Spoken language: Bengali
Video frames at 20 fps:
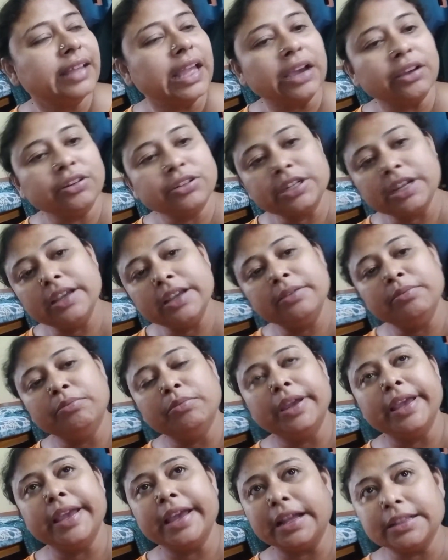এখন সেই
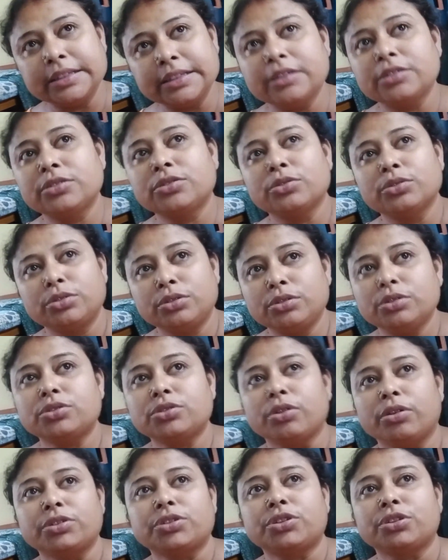মেয়ে আজকে যদিও
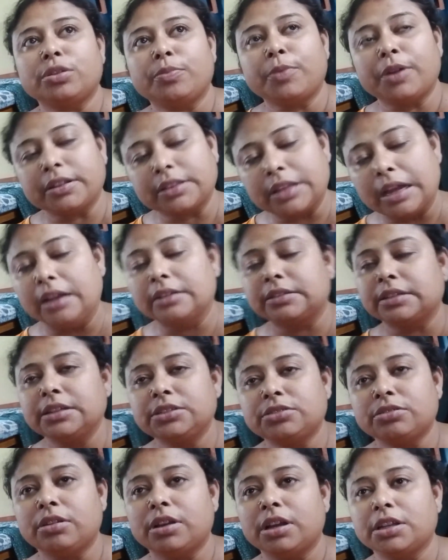সংস্কৃত পাড়া তাড়াতাড়ি
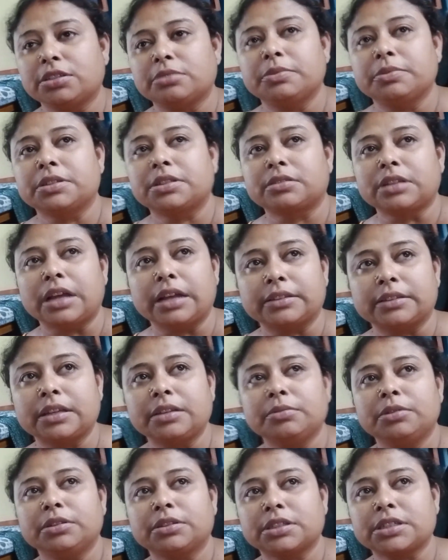চলে আসবে তাড়াতাড়ি
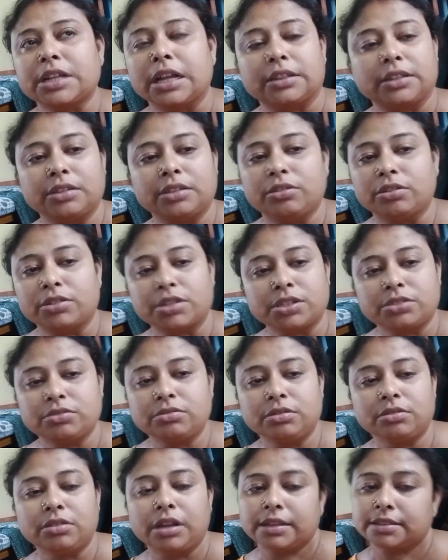বলতে সাতটা দশে
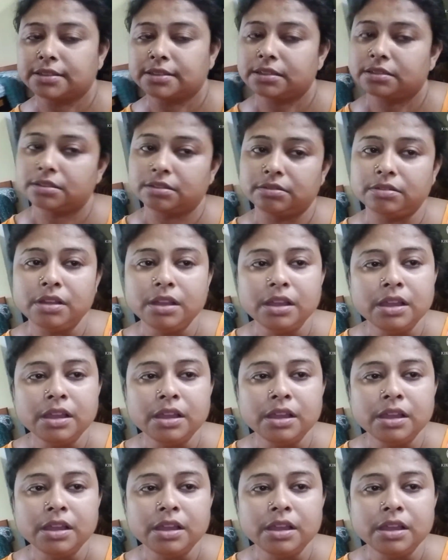ছুটি তো আস্তে আস্তে